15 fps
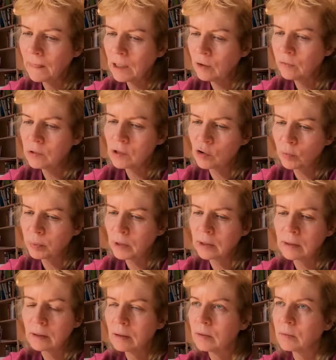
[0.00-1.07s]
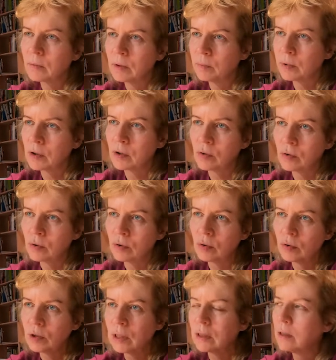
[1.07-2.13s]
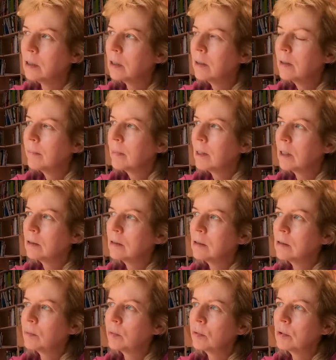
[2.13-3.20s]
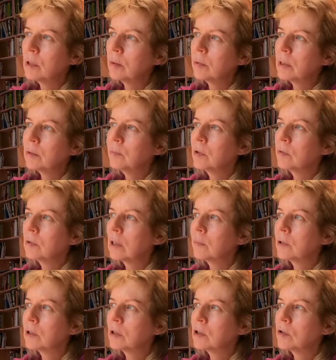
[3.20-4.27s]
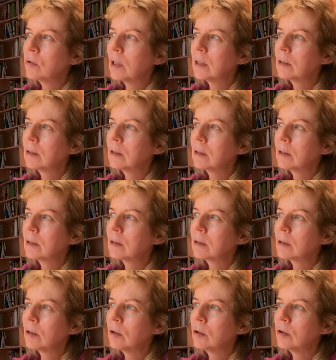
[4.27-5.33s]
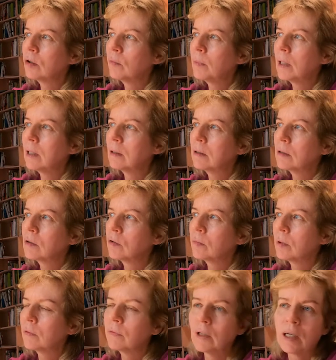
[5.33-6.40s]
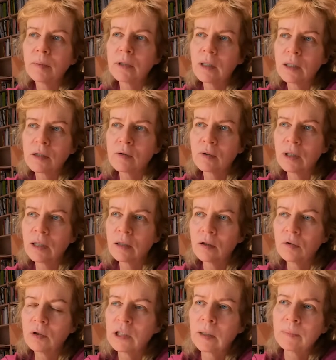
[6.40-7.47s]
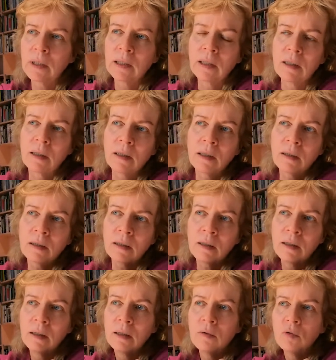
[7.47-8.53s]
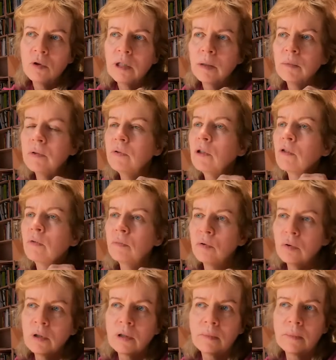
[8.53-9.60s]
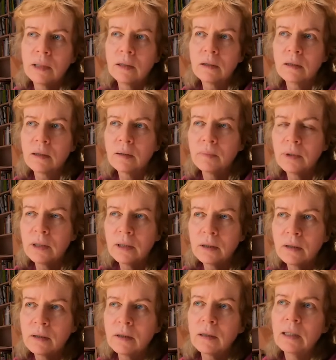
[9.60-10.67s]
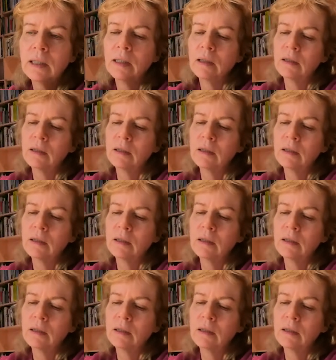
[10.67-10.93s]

auf das Objekt hin äh, bezogen und dann hat diese Bodenarbeit mich unheimlich dazu angeregt, auch nochmal anders über Farbe nachzudenken. Und ich habe dann danach unheimlich viel auf dem Boden gemalt an Bildern, mhm.